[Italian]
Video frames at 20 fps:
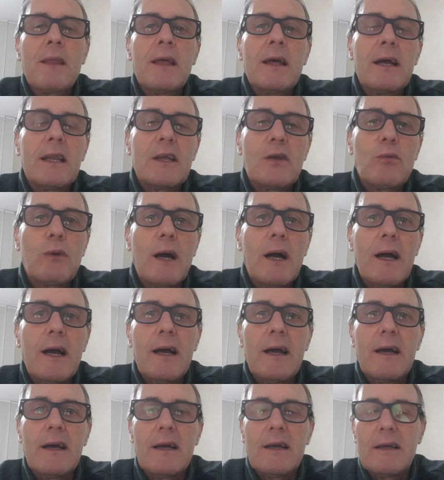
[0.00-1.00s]

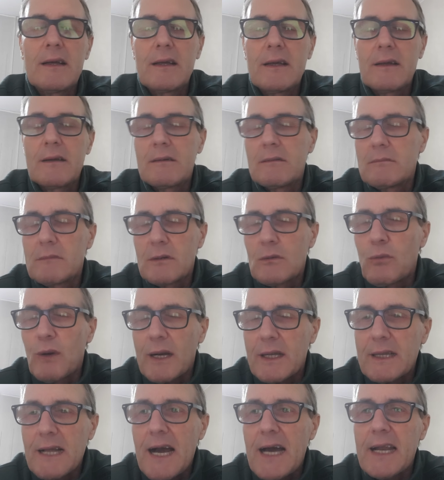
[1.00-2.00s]
Ehm,
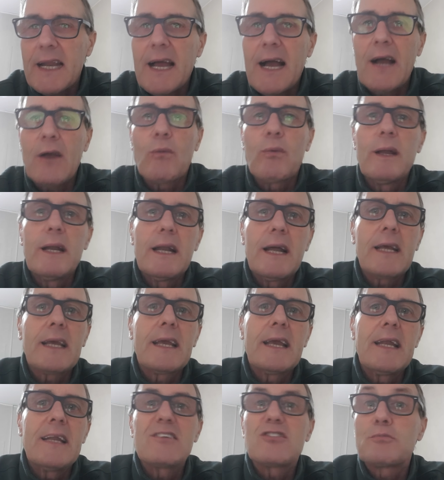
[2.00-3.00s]
guardare a quella
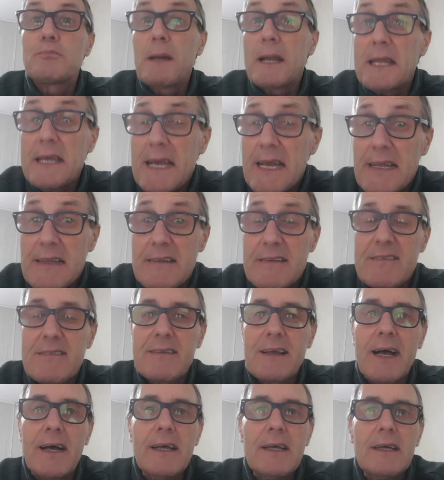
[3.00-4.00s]
che è
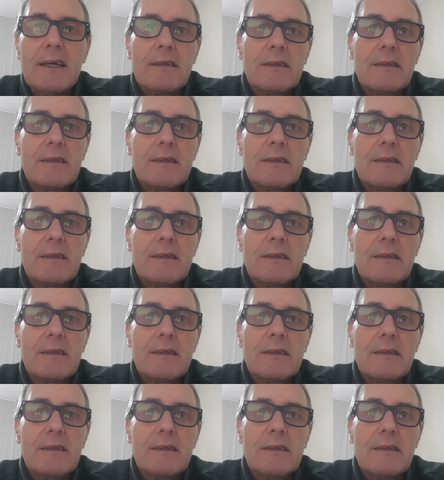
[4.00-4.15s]
l'esperienza